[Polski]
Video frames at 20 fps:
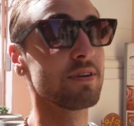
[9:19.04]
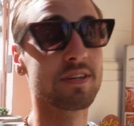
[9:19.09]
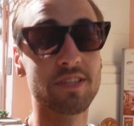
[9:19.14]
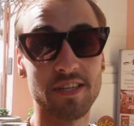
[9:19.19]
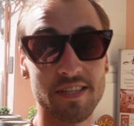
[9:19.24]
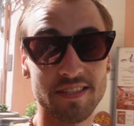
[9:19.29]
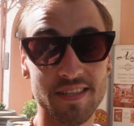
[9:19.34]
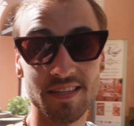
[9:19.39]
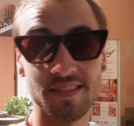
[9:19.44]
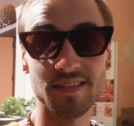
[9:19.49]
bo jest
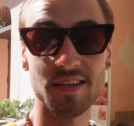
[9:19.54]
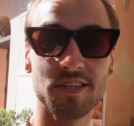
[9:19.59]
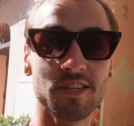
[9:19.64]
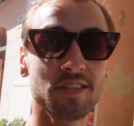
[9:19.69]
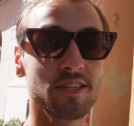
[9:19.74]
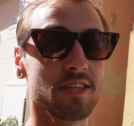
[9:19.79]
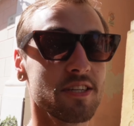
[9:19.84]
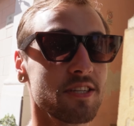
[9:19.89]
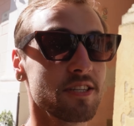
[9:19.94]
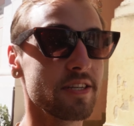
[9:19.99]

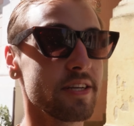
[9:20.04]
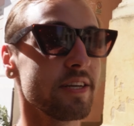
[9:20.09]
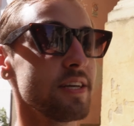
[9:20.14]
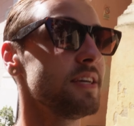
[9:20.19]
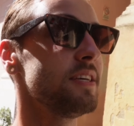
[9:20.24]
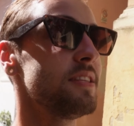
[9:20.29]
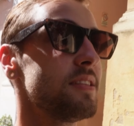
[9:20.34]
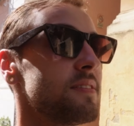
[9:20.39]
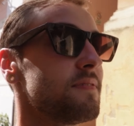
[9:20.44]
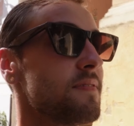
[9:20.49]
16.30
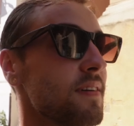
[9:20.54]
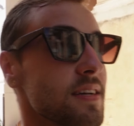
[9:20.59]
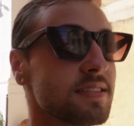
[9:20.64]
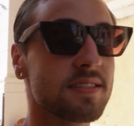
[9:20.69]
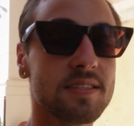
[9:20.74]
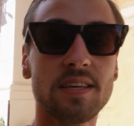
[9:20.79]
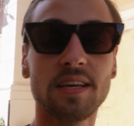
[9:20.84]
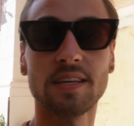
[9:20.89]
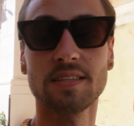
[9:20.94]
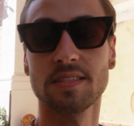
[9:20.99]
i trwa
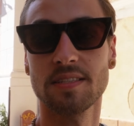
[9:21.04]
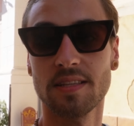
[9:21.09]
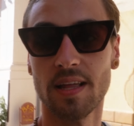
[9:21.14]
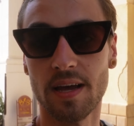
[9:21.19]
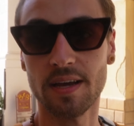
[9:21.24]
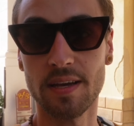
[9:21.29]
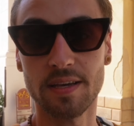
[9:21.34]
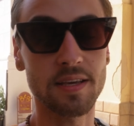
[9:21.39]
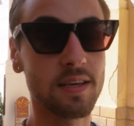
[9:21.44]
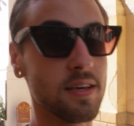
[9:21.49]

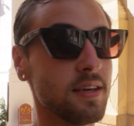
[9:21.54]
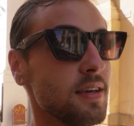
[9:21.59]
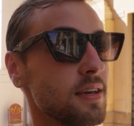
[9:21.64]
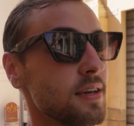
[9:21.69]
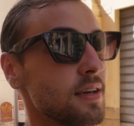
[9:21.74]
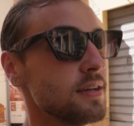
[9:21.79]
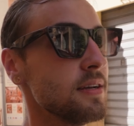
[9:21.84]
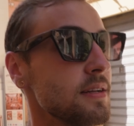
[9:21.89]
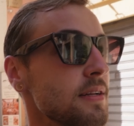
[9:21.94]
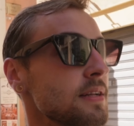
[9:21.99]
siesta
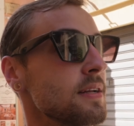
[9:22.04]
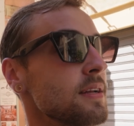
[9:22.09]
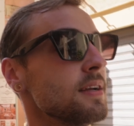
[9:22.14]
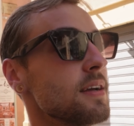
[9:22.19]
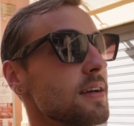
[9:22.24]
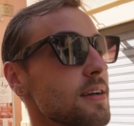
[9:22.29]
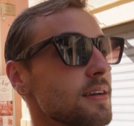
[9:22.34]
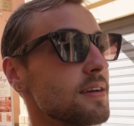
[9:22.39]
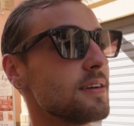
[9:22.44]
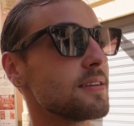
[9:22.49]
i
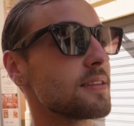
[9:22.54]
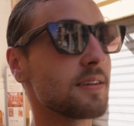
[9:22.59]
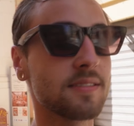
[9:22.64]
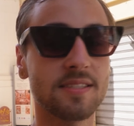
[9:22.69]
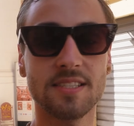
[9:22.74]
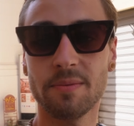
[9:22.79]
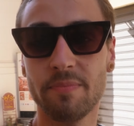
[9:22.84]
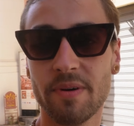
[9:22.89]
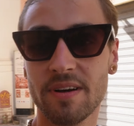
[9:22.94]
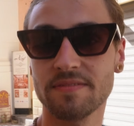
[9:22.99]
e, to
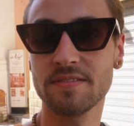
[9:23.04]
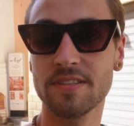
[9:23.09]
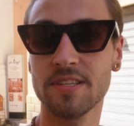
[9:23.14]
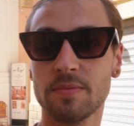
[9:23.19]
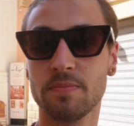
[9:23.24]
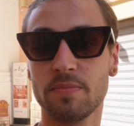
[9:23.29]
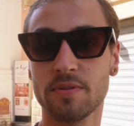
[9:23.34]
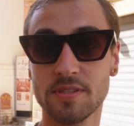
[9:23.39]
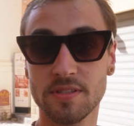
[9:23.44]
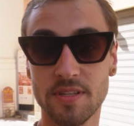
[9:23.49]
jest
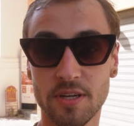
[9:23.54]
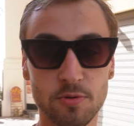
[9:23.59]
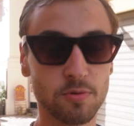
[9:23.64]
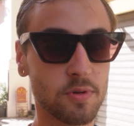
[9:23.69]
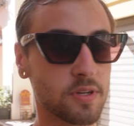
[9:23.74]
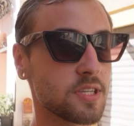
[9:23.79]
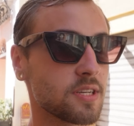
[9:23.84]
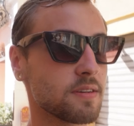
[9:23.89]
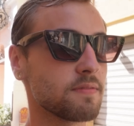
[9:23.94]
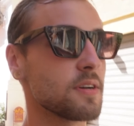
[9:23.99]
zabawne, bo
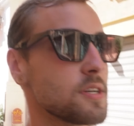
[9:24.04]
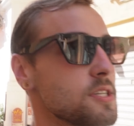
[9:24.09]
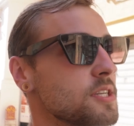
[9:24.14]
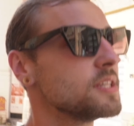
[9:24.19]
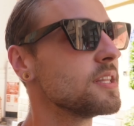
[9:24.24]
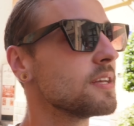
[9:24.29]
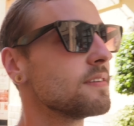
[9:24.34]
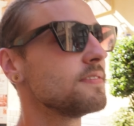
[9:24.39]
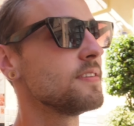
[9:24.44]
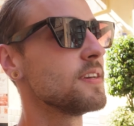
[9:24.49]
znajduję się
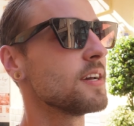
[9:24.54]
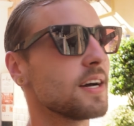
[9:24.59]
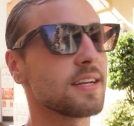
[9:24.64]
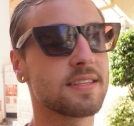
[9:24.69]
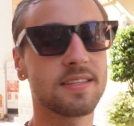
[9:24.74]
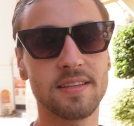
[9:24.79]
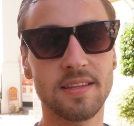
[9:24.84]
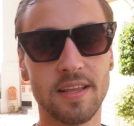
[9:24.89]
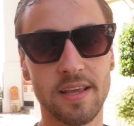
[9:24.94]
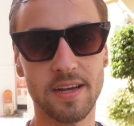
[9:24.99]
właśnie na Via
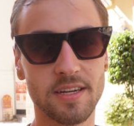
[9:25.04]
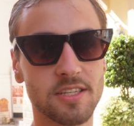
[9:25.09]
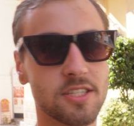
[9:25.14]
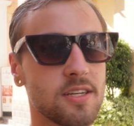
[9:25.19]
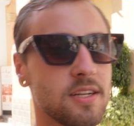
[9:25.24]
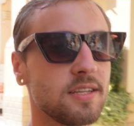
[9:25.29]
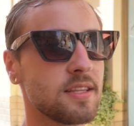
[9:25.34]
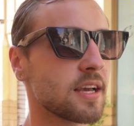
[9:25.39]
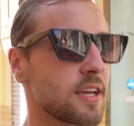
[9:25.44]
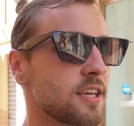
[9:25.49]
Atenea,
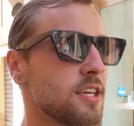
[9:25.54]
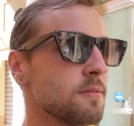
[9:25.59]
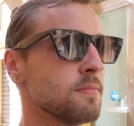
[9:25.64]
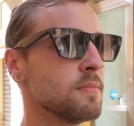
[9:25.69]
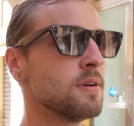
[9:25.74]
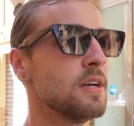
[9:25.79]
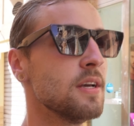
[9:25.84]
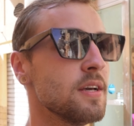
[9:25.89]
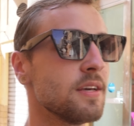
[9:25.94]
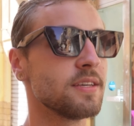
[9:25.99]
czyli
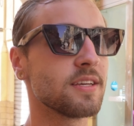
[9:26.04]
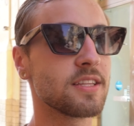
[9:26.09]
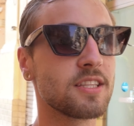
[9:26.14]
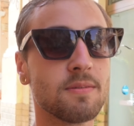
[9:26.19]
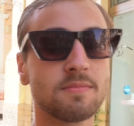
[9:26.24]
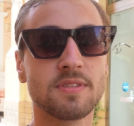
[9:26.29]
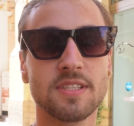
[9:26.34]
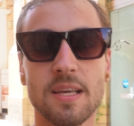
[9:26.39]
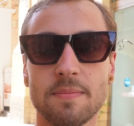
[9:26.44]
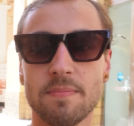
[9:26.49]
takim
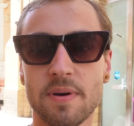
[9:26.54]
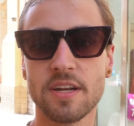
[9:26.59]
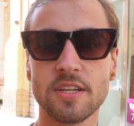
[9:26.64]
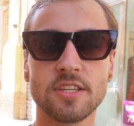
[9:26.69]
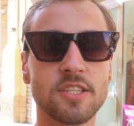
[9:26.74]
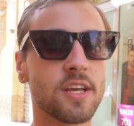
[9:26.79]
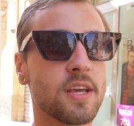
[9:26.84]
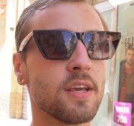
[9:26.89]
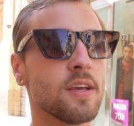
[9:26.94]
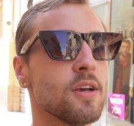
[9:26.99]
jednym z
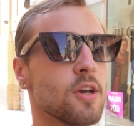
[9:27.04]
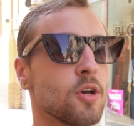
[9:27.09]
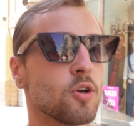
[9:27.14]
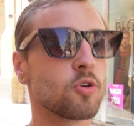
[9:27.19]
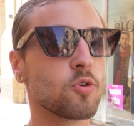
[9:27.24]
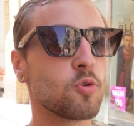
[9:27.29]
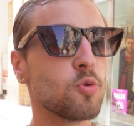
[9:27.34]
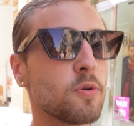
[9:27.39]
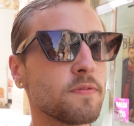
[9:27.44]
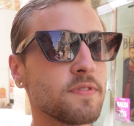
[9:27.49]
najbardziej
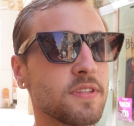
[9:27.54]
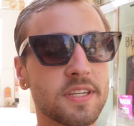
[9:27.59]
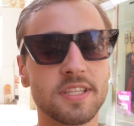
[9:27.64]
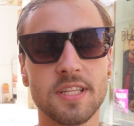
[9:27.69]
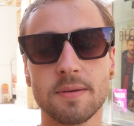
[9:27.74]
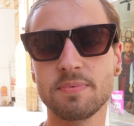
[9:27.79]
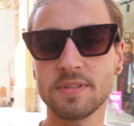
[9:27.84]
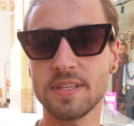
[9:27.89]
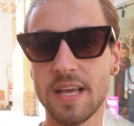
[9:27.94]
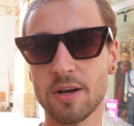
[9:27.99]
głównych
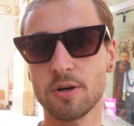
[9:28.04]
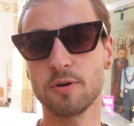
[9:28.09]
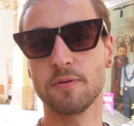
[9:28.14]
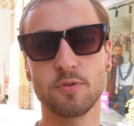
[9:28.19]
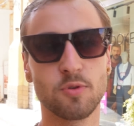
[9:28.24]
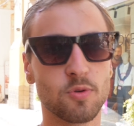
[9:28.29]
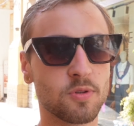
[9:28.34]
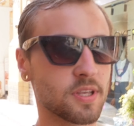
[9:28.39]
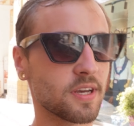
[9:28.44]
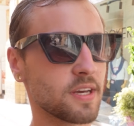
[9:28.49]

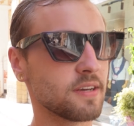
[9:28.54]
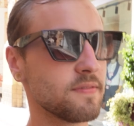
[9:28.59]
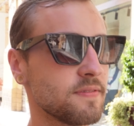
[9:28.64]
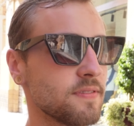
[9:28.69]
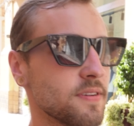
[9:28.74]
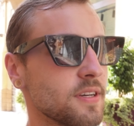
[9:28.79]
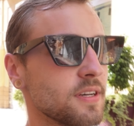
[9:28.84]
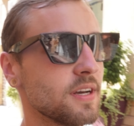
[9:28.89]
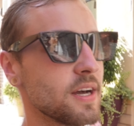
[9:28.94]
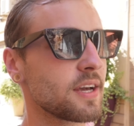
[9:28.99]
deptaków tutaj w